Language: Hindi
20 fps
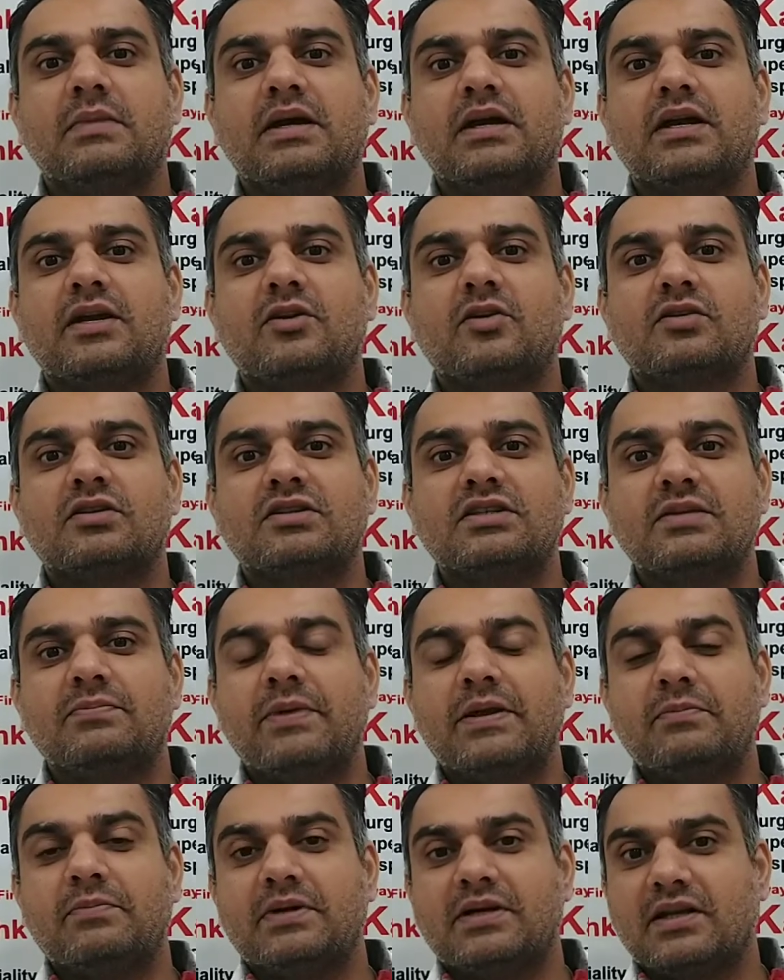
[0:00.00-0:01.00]
मैं डॉक्टर
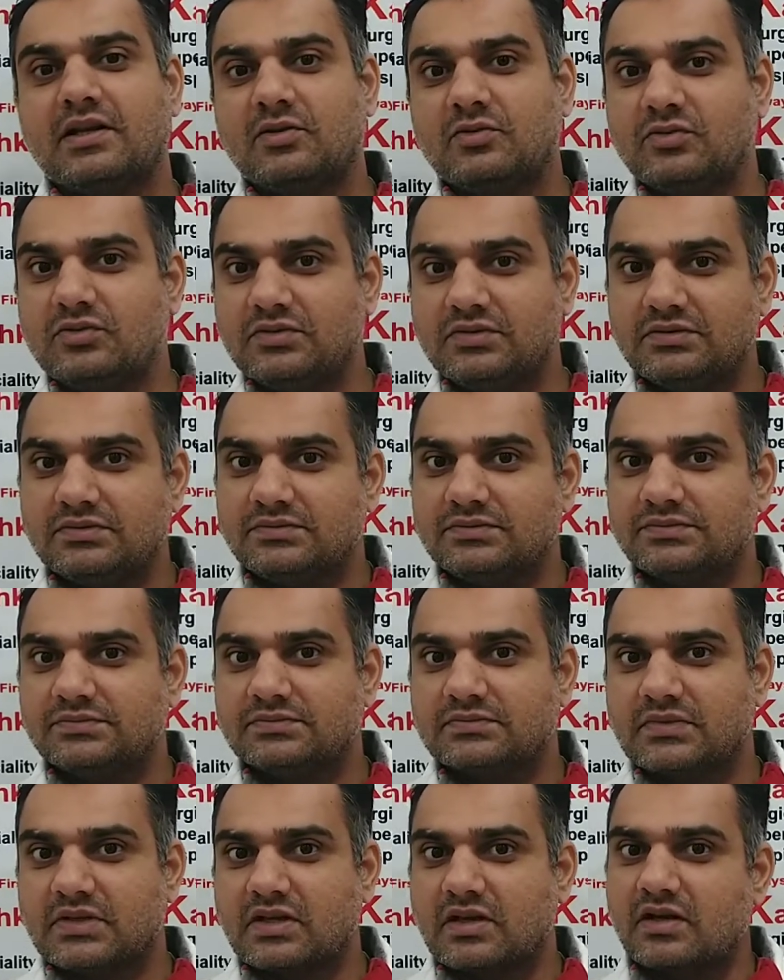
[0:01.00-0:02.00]
दीपेन पटेल हूँ
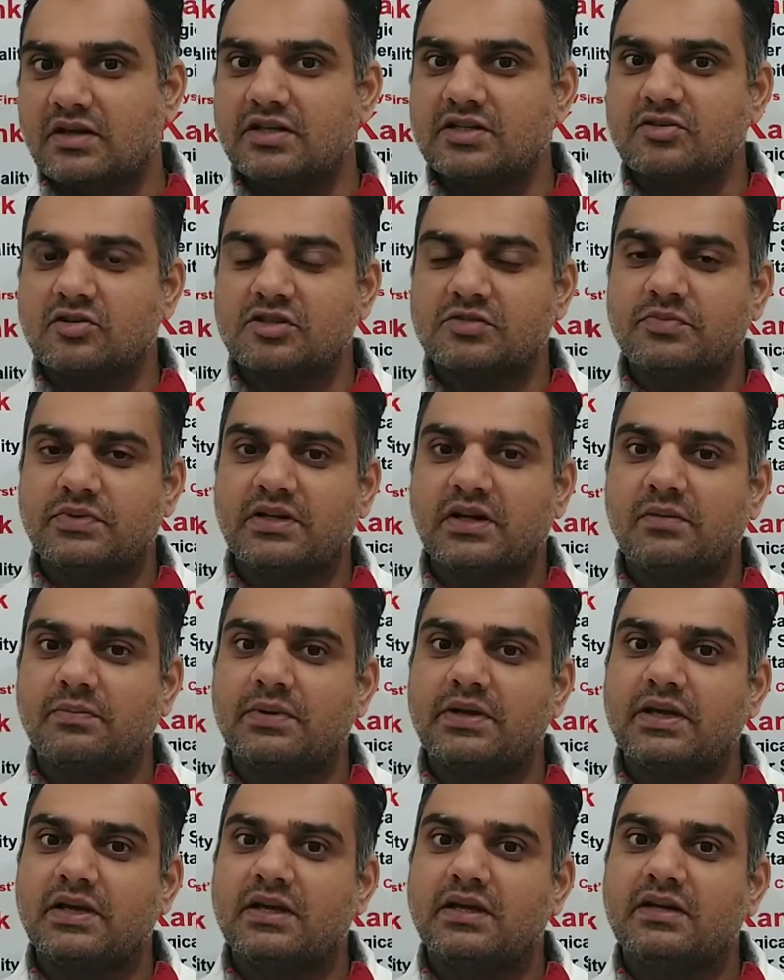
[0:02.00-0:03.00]
कनिष्क हॉस्पिटल
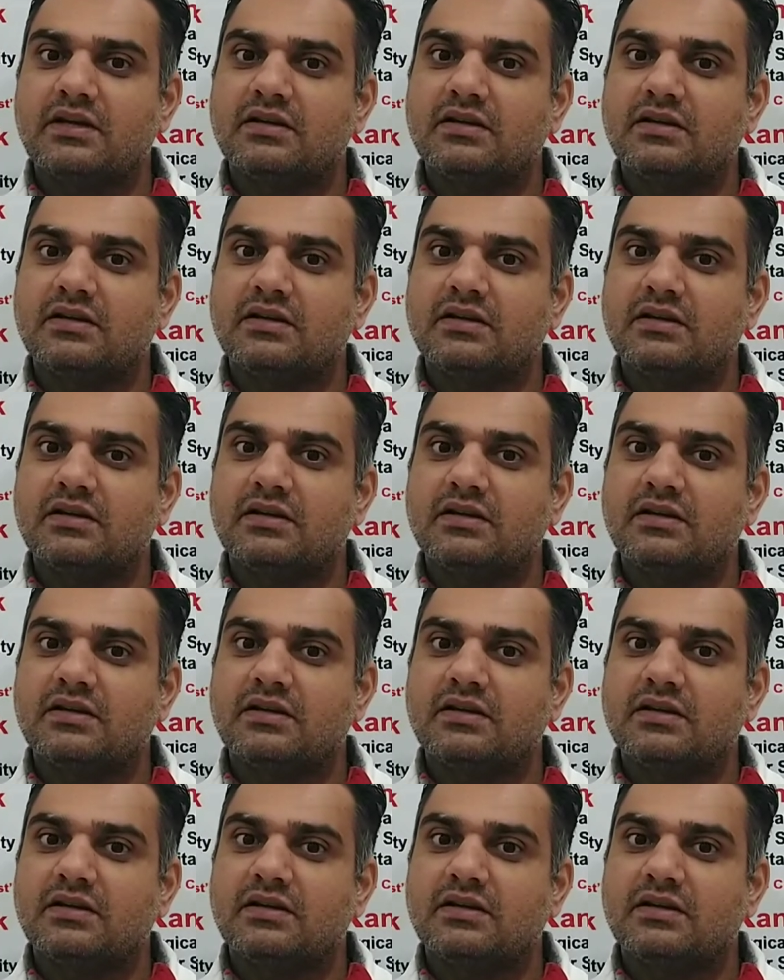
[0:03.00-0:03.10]
पे